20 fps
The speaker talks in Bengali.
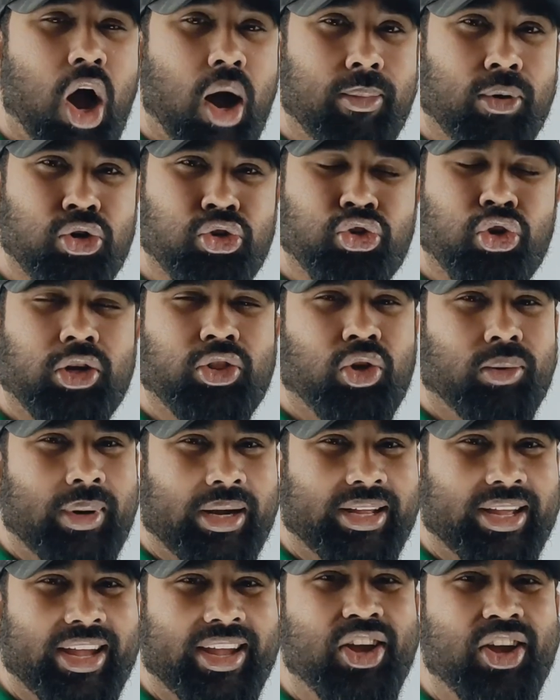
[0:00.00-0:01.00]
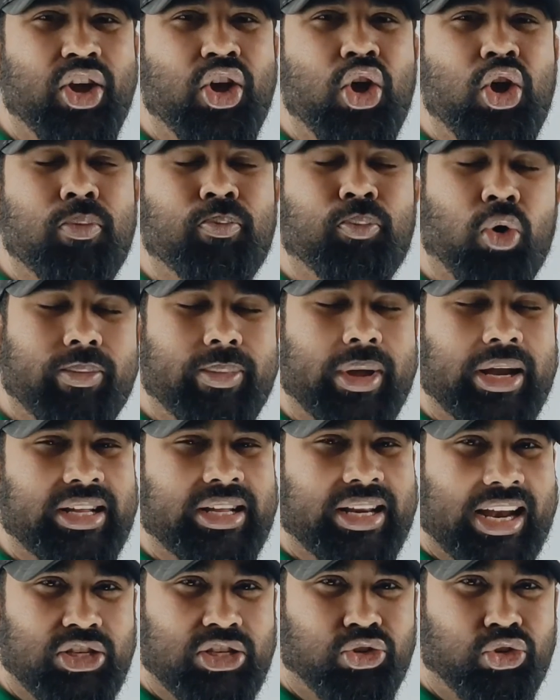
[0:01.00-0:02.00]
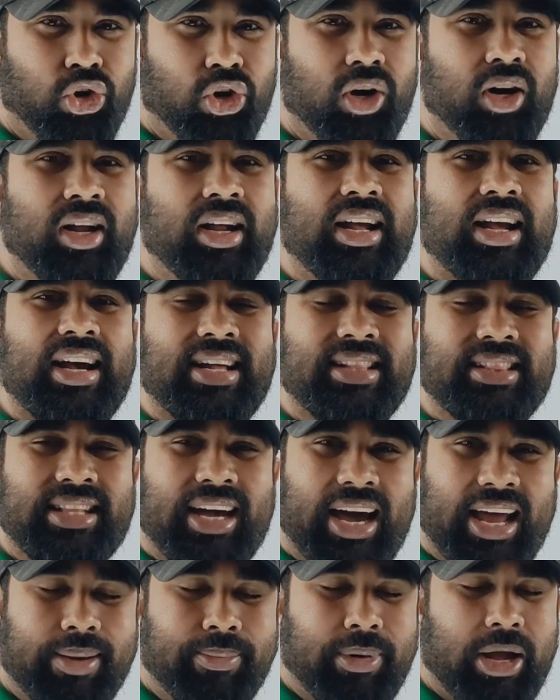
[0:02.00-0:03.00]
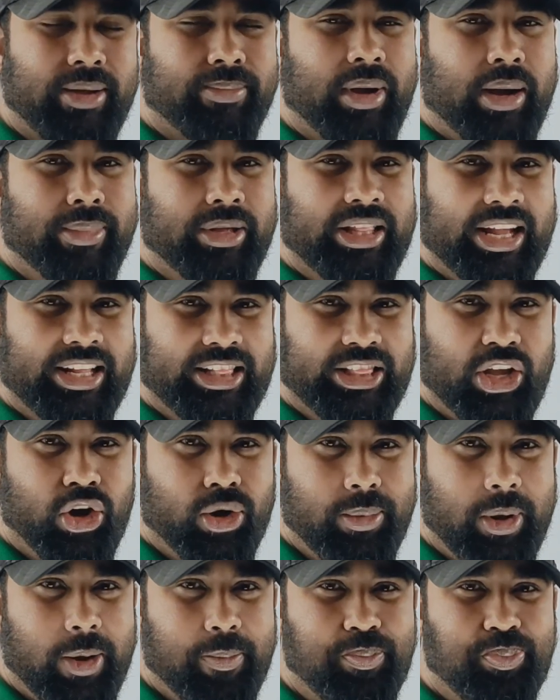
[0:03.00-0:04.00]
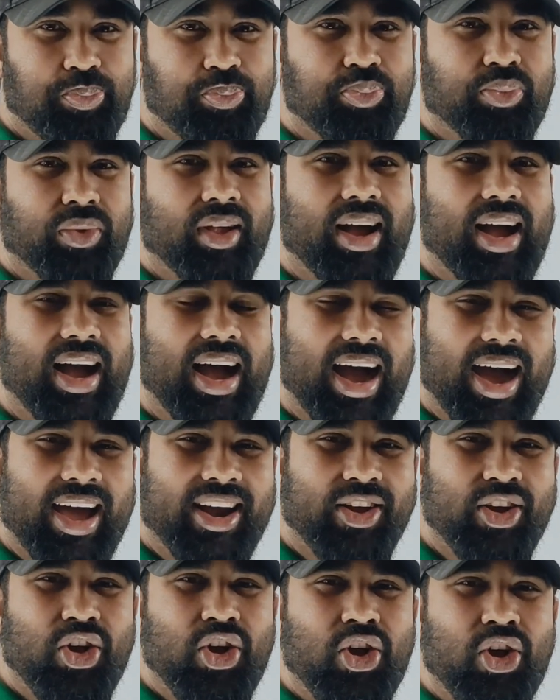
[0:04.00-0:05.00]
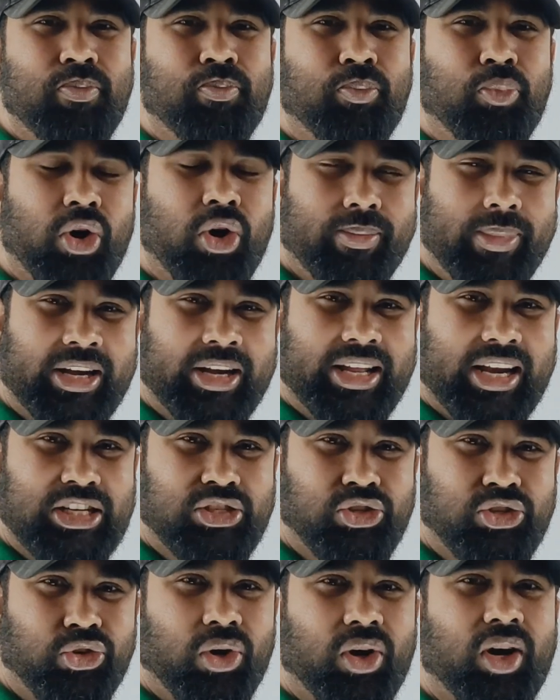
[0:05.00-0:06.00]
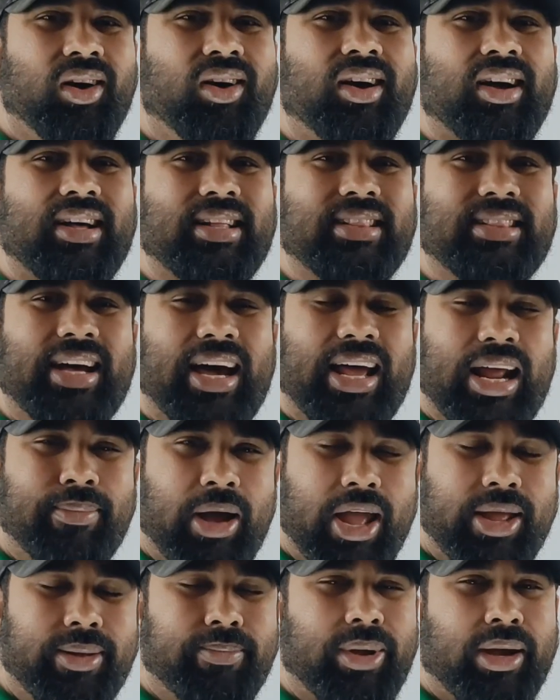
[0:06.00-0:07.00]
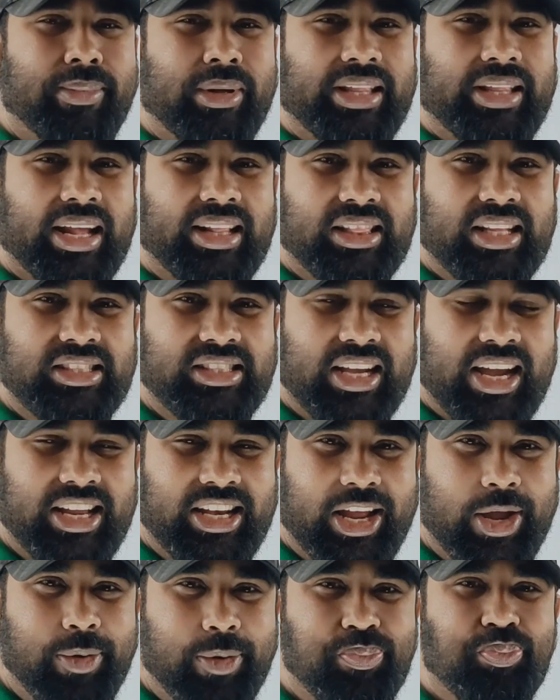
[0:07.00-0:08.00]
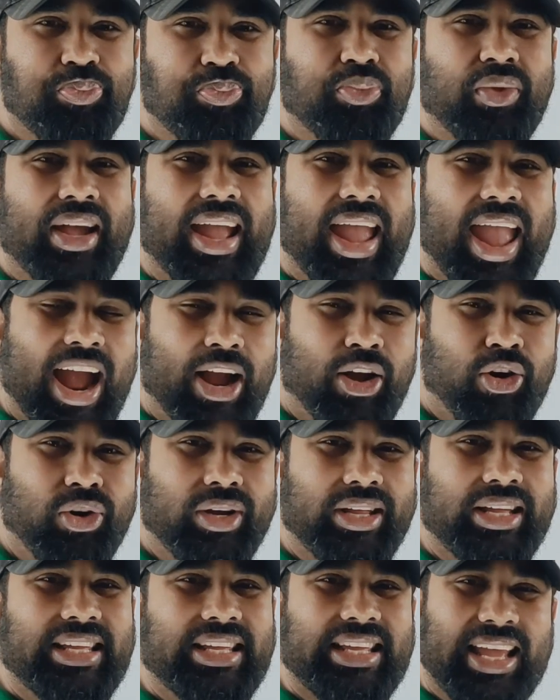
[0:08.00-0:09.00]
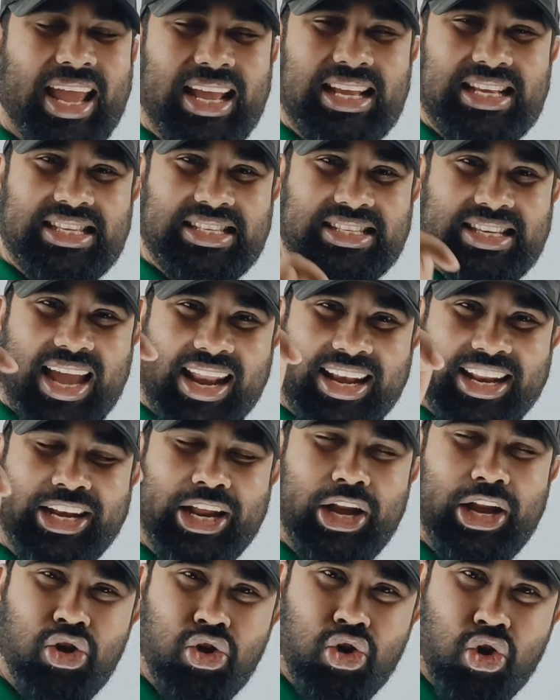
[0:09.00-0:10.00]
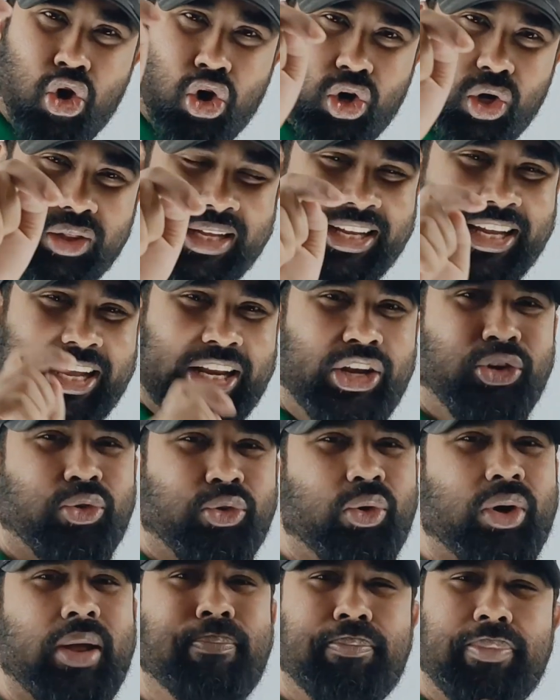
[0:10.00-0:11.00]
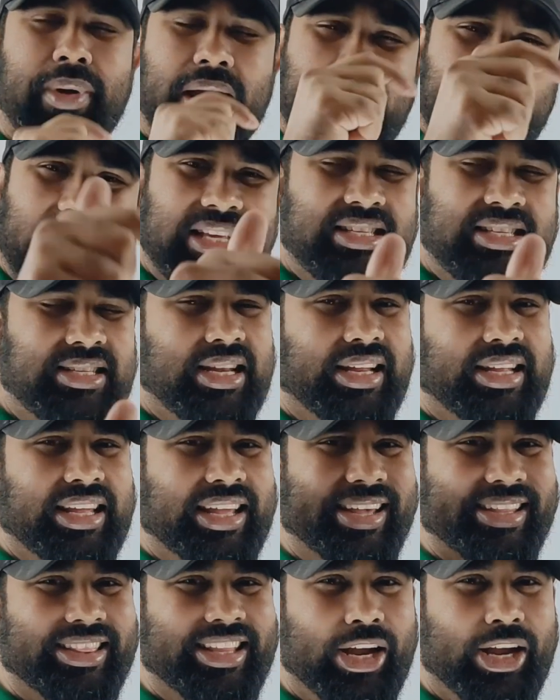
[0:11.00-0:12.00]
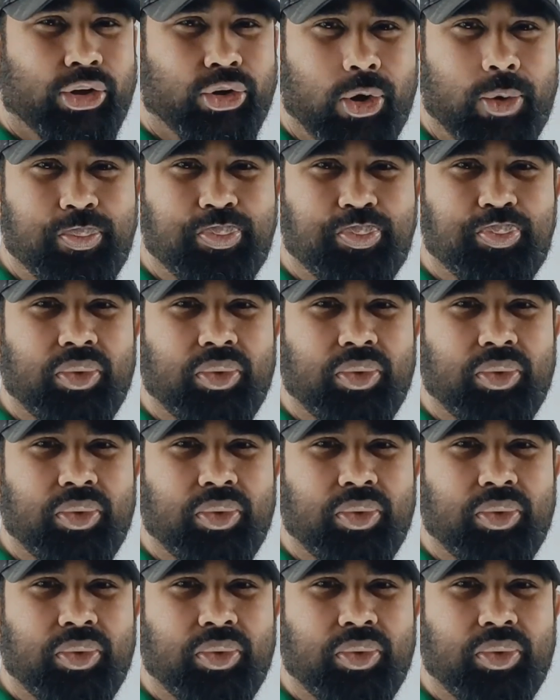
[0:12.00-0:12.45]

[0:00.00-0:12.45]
অবশ্যই তোমাকে পূর্বের ক্লাসগুলো ধারাবাহিকভাবে দেখতে হবে আর পূর্বের ক্লাসগুলো ধারাবাহিকভাবে দেখতে চাইলে এখনই এই চ্যানেলের লোগোতে ক্লিক করে প্লে লিস্টে গিয়ে দেখো